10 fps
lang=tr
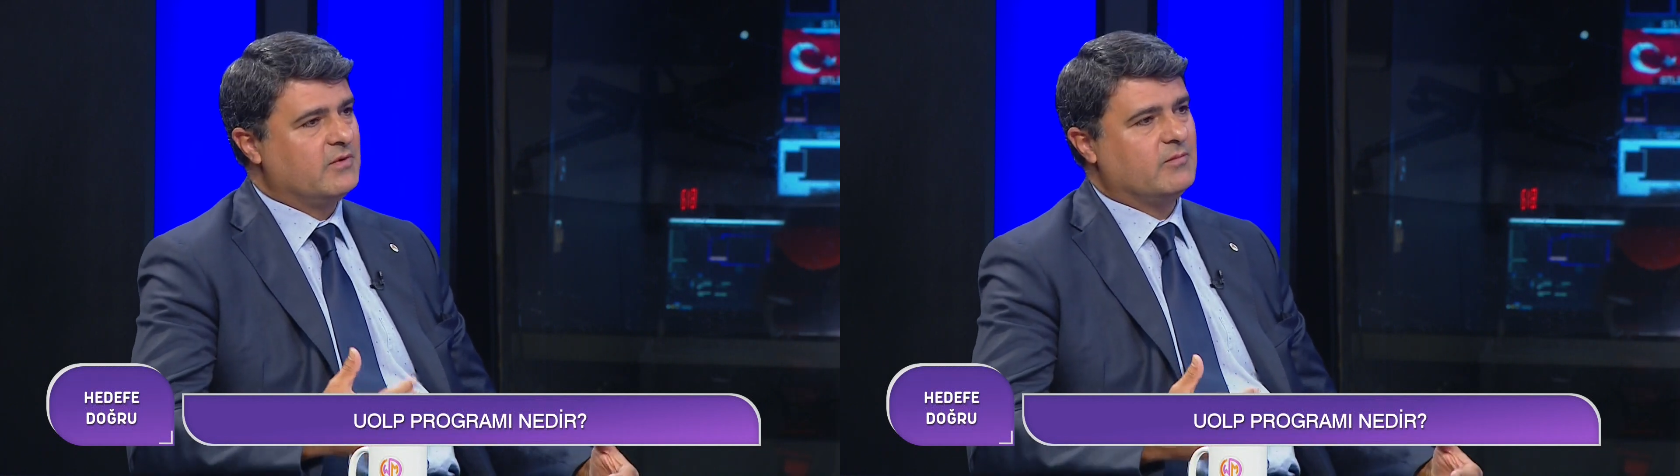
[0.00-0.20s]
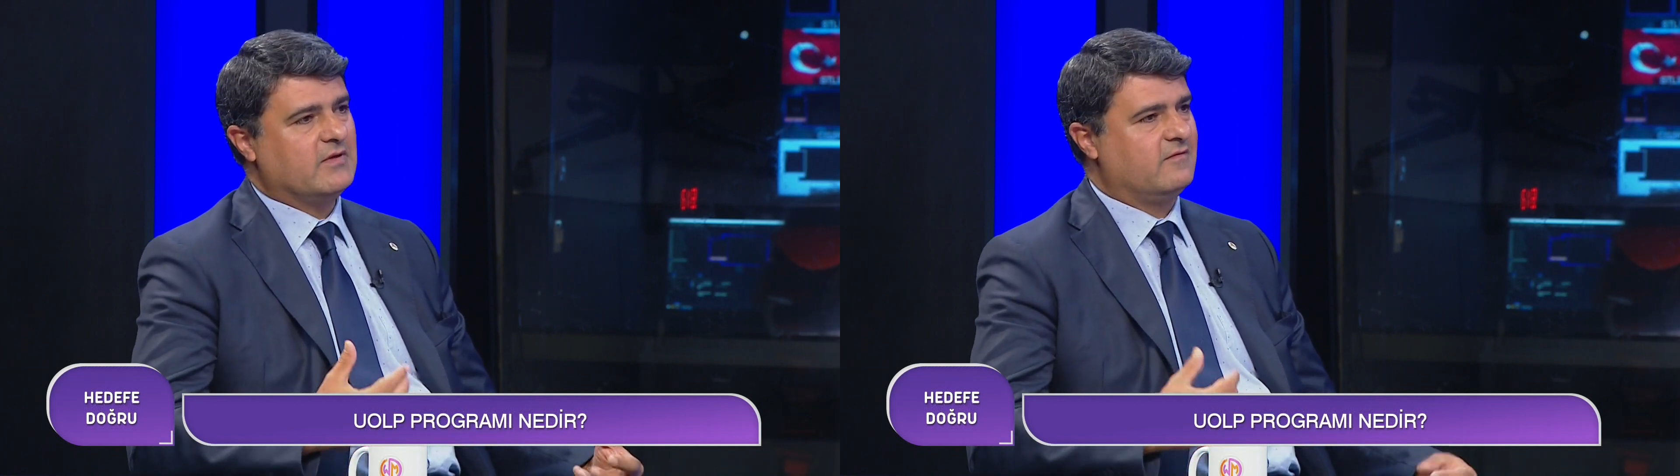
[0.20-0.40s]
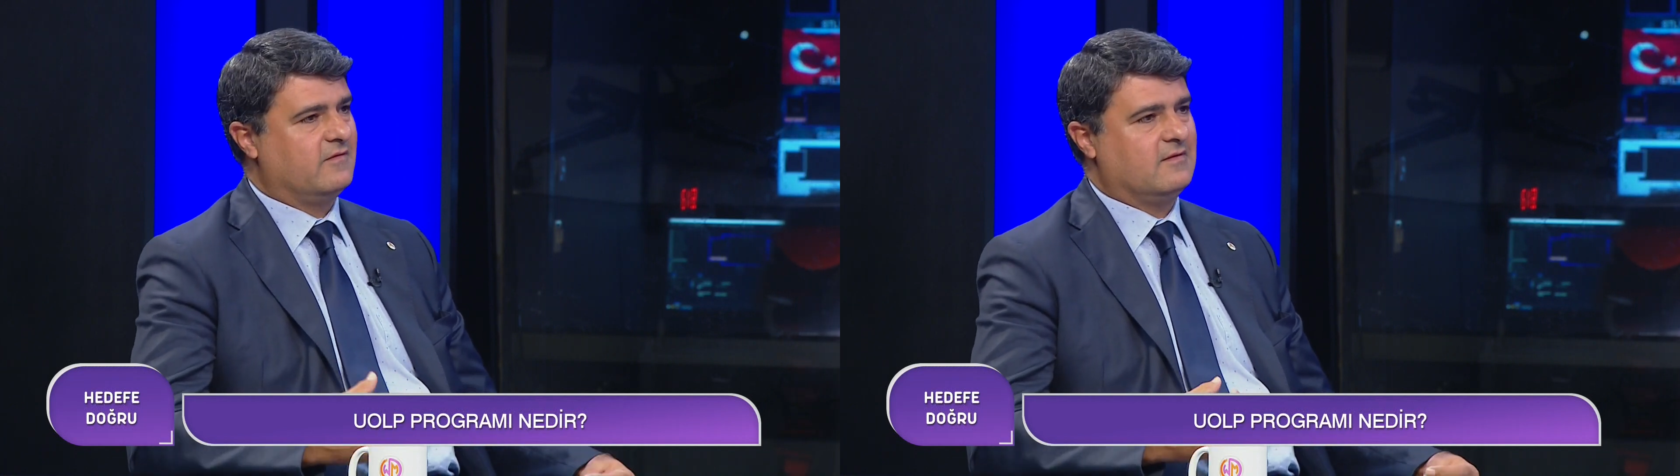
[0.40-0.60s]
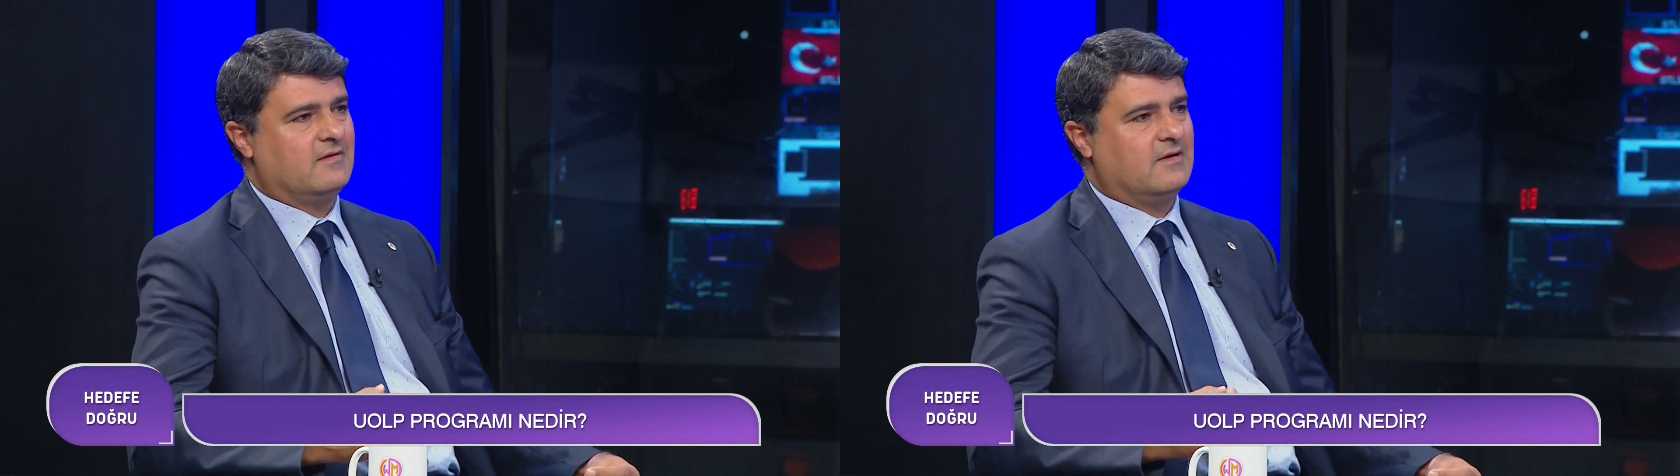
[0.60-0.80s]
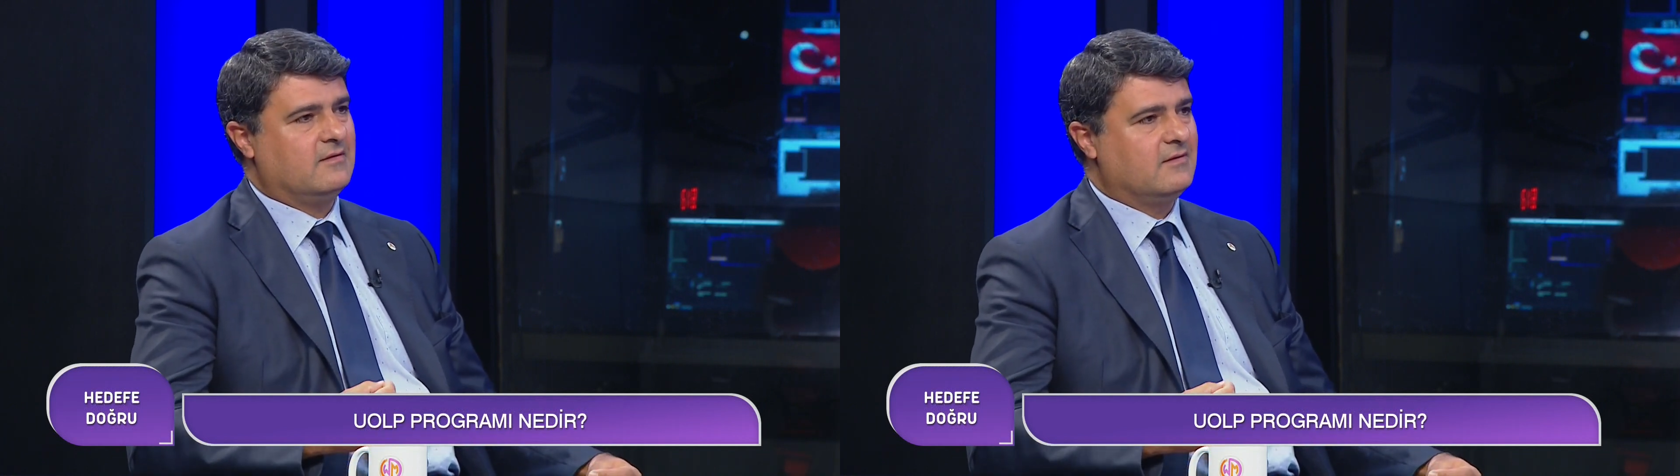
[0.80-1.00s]
bilmeniz
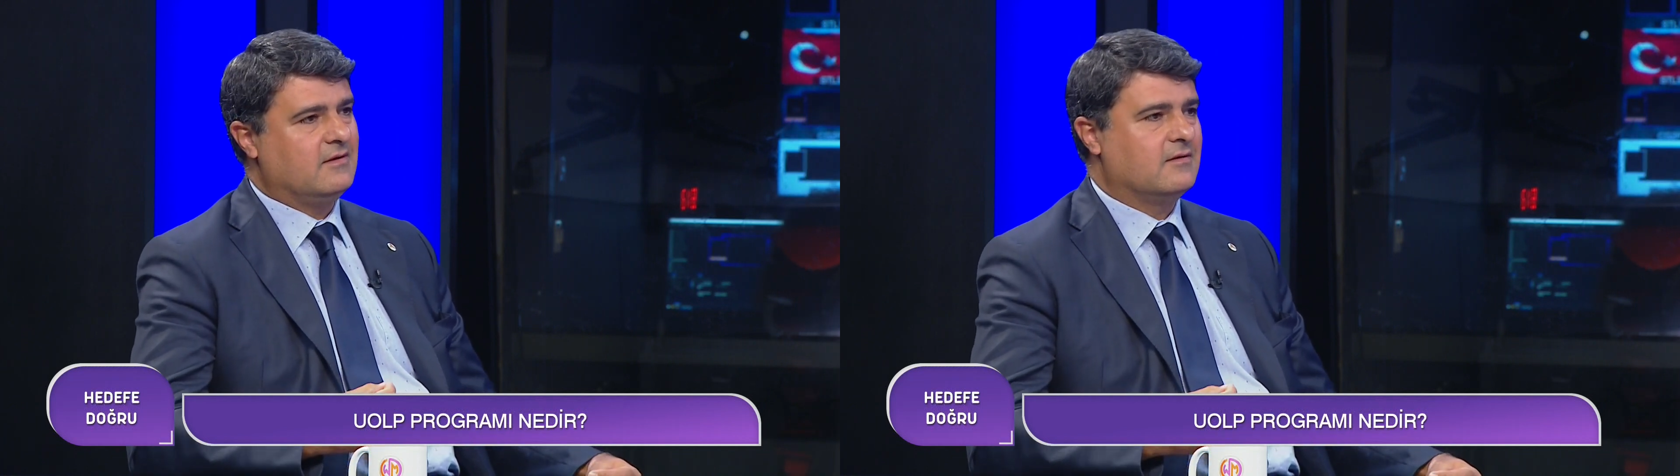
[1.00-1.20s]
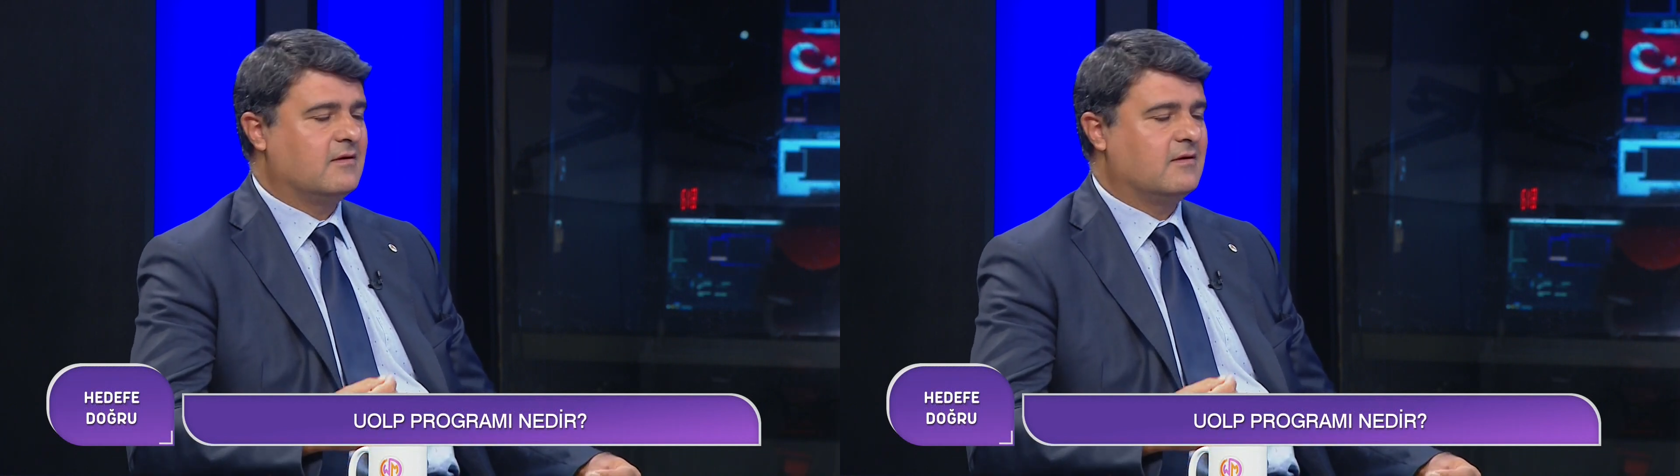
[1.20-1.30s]
yeterli değil.